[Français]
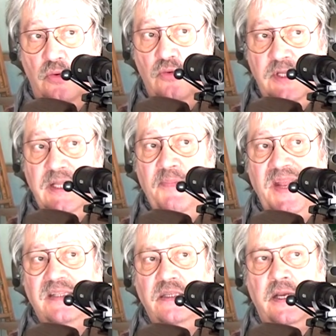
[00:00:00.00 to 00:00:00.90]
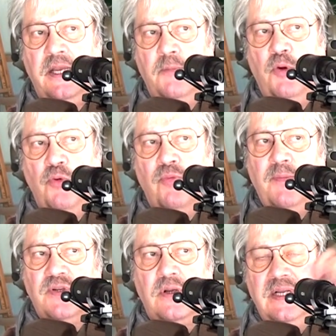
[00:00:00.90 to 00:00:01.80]
qu'on est amené à tirer un peu plus
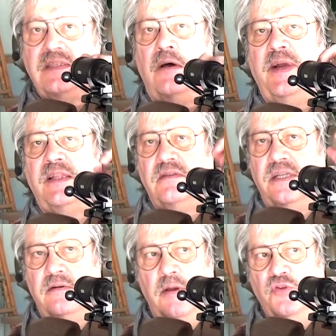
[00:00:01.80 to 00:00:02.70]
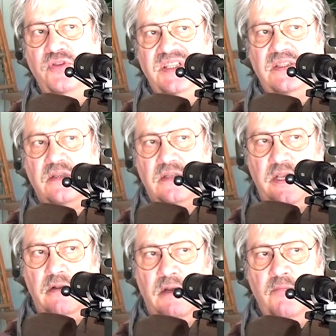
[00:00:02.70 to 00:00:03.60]
loin, parce que la 100 mètres c'est quand même une distance
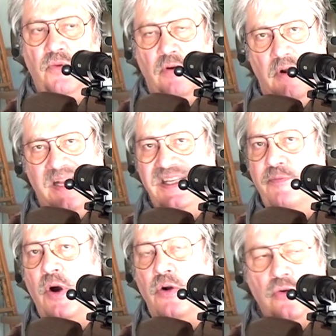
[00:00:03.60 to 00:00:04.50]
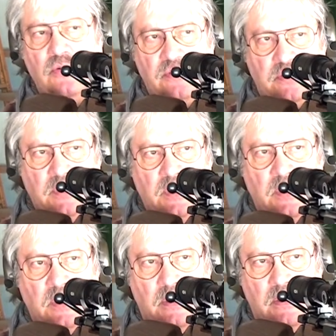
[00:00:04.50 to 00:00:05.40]
qui est quand même relativement courte,
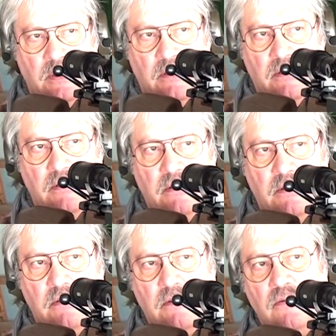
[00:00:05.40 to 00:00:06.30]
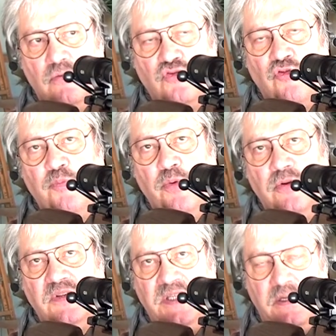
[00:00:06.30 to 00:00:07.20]
euh, sauf pour
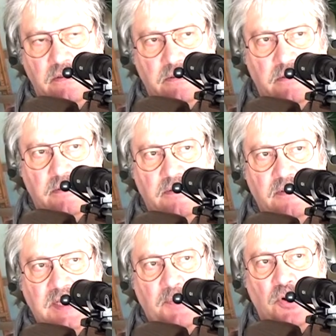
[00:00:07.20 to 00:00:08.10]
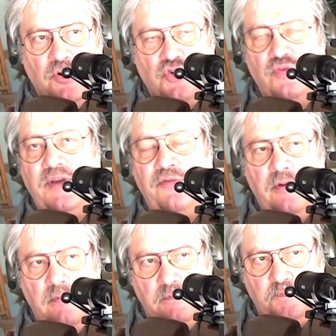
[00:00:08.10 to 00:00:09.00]
le tir d'approche ou d'affût.